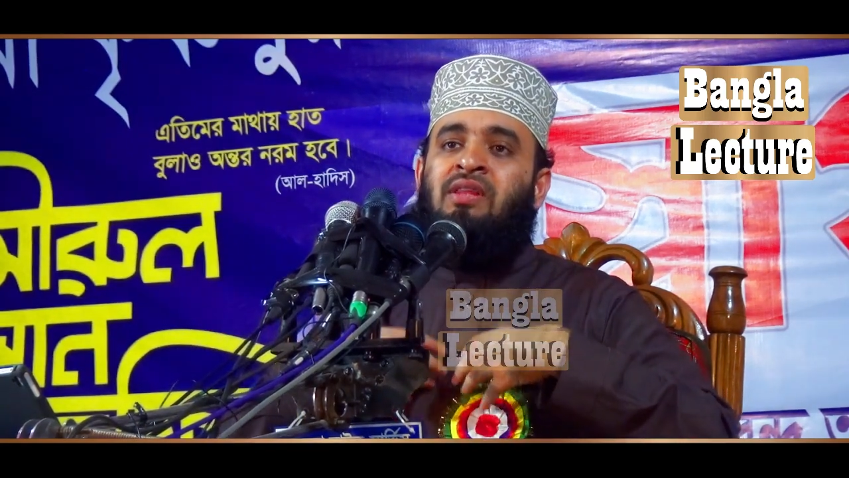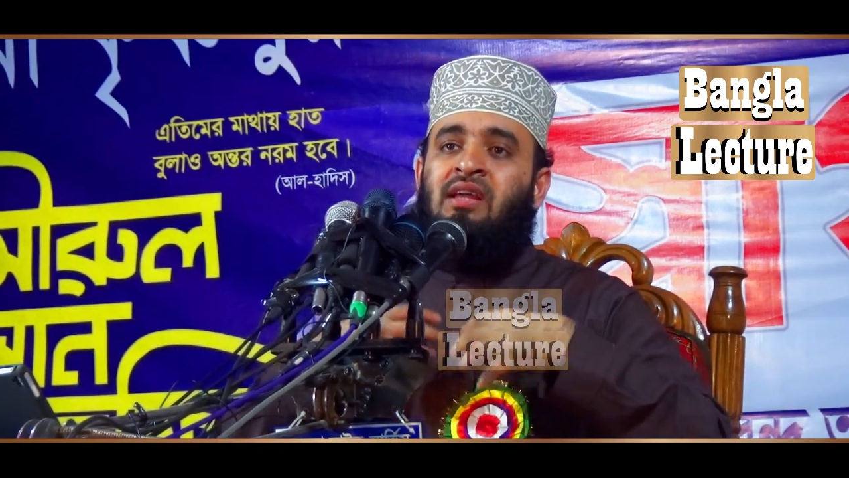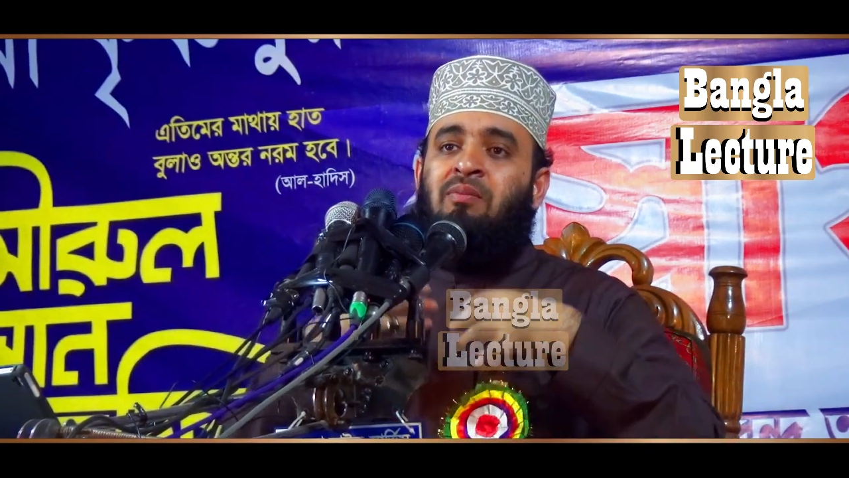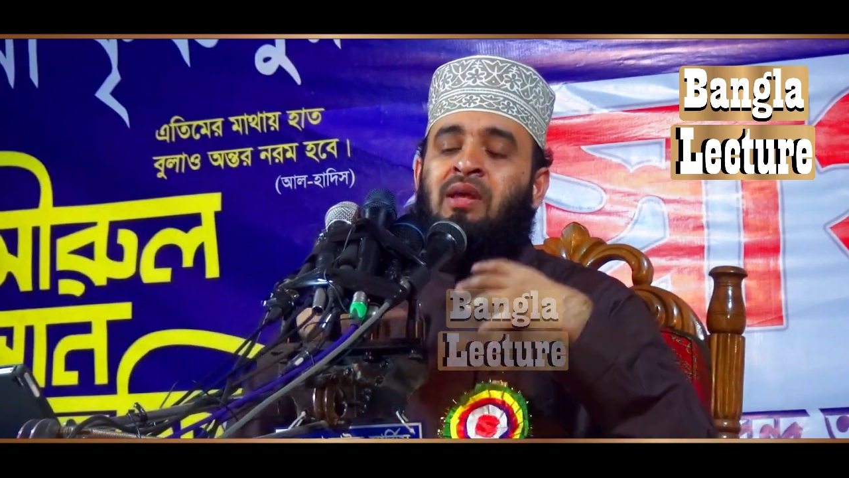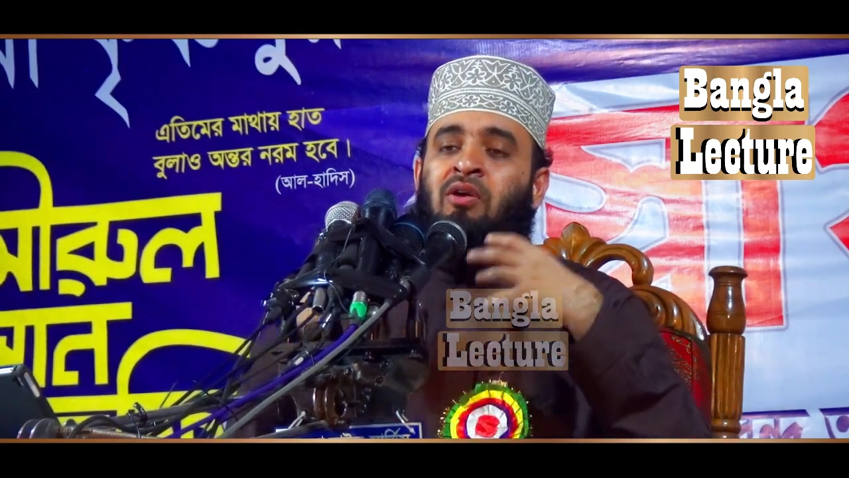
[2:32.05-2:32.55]
থেকে
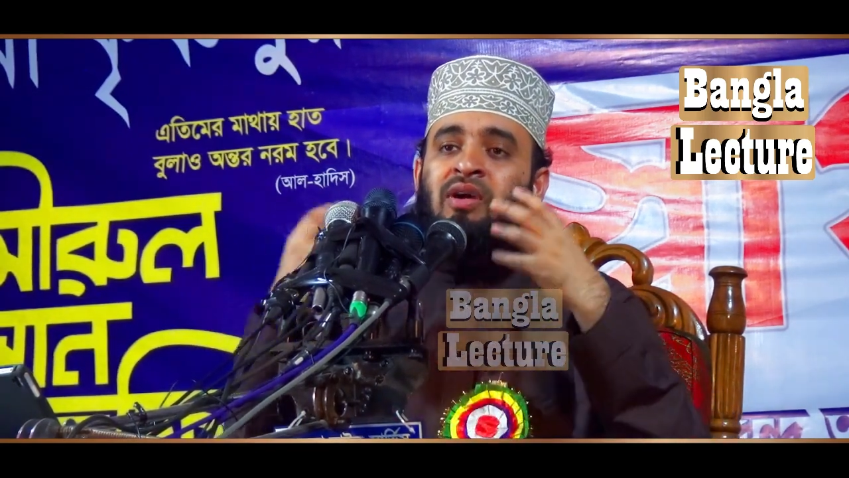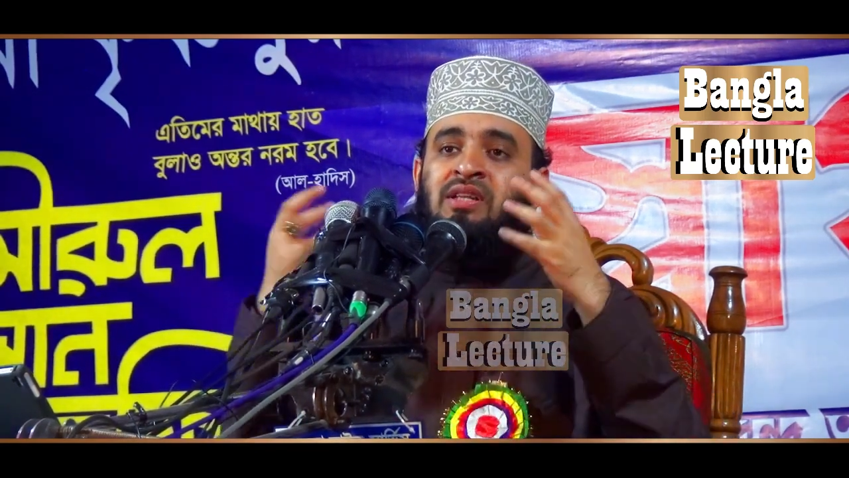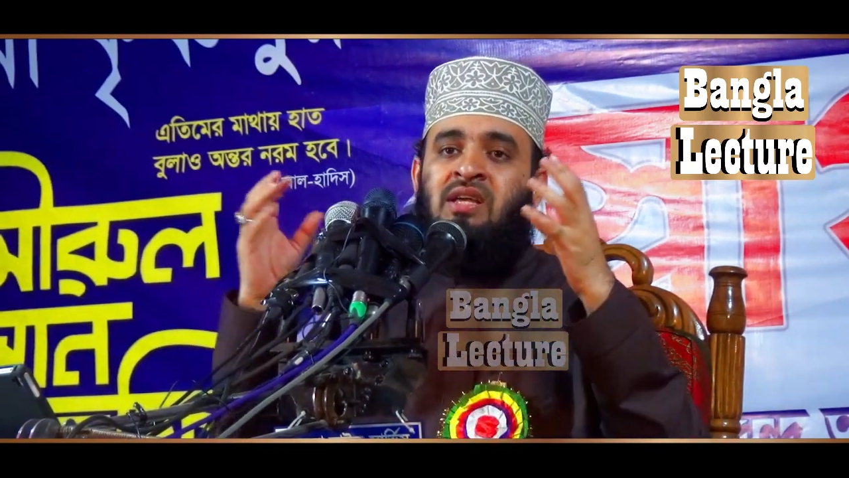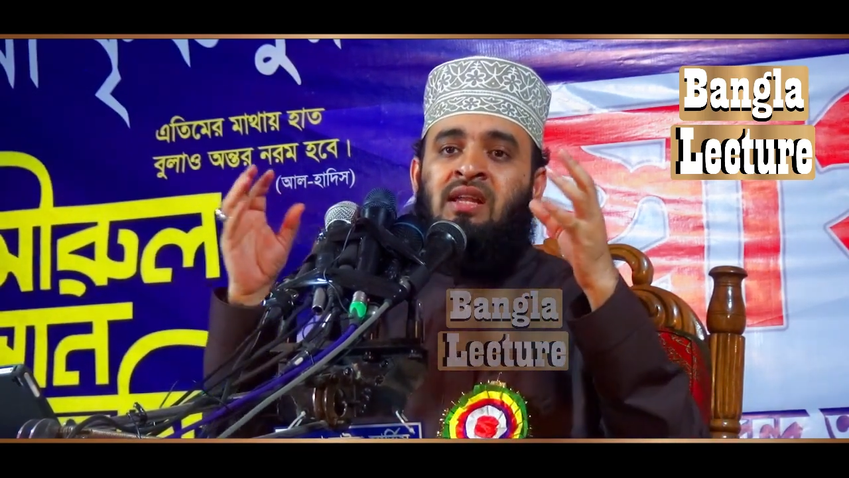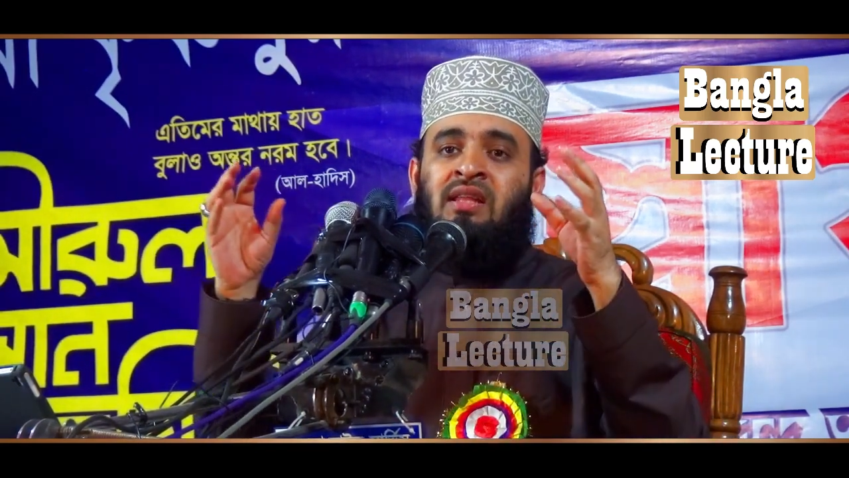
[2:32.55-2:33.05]
বের হয়ে
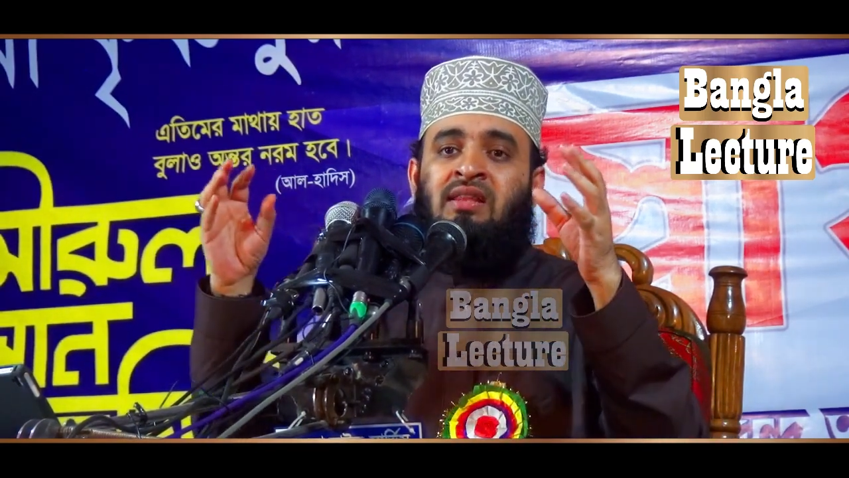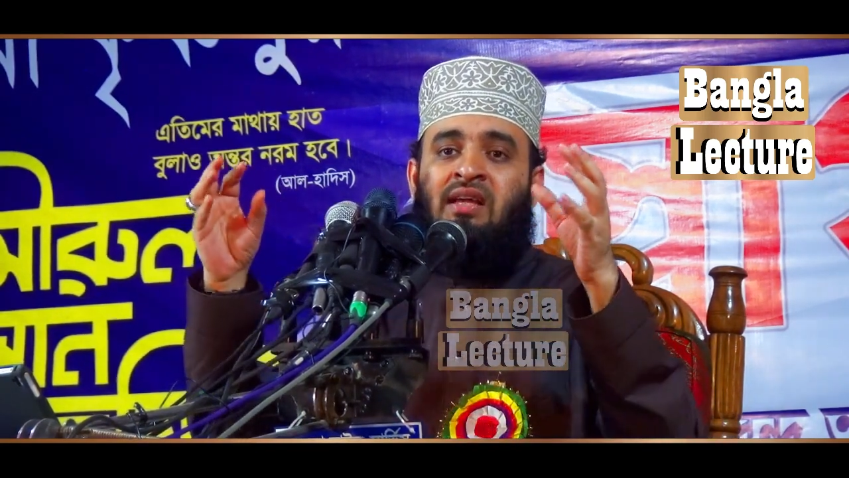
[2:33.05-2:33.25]
জান্নাতি